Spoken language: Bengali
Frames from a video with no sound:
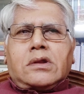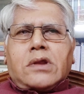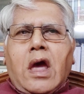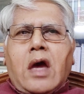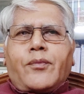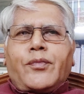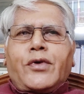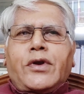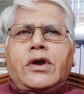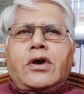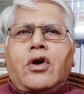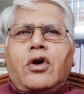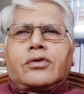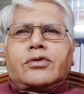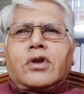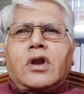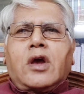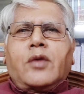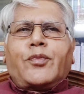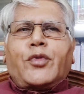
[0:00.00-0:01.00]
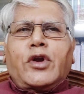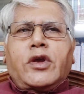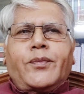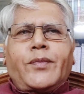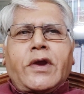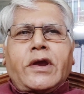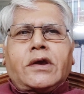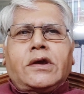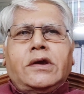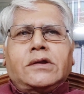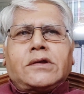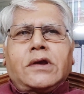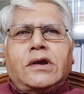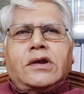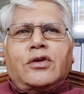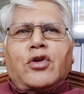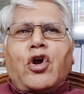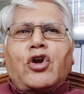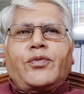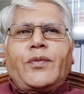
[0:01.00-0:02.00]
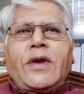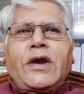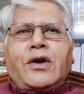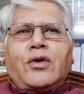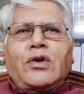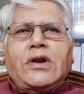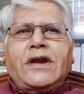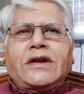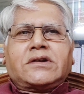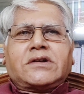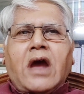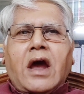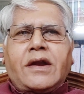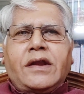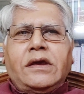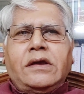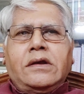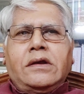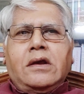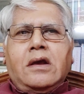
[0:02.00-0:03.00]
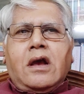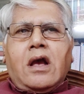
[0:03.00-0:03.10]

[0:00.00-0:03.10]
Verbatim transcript: তারপরে ঘটনার পরিপ্রেক্ষিতে নর্থ বেঙ্গলের টানে